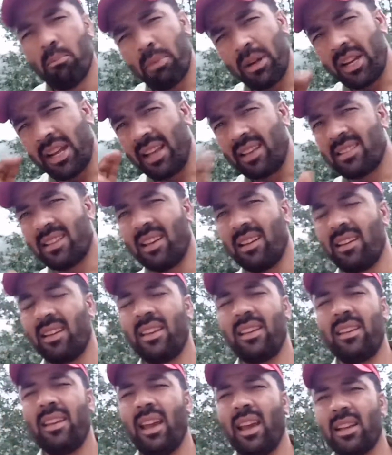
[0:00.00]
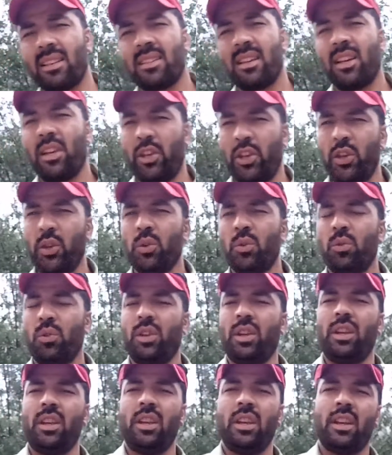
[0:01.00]
बट ऐसा नहीं है ऐसा क्यों
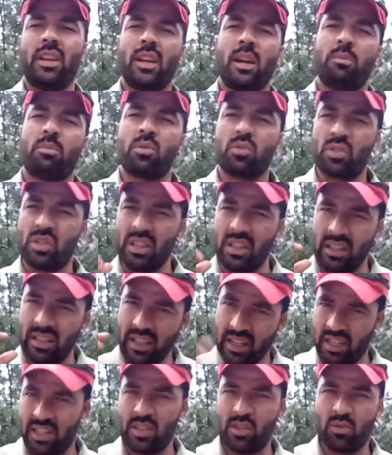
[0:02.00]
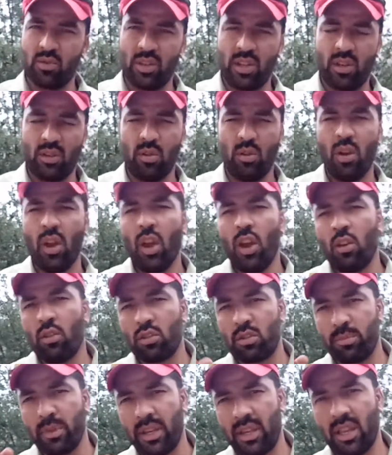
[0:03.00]
नहीं है कि आप उसकी लिरिक्स को देखो
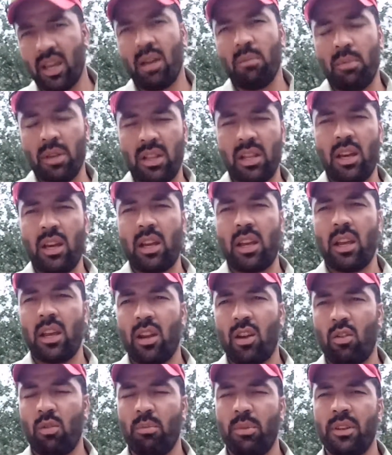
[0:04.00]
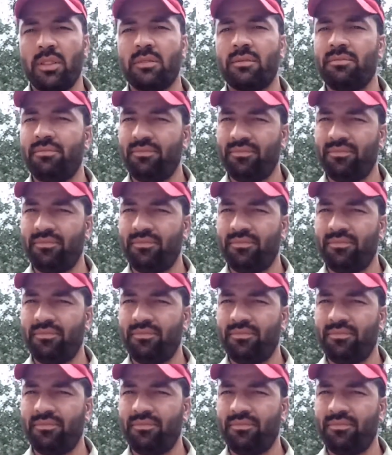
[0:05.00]
उसमें क्या बता क्या रहा हूँ मैं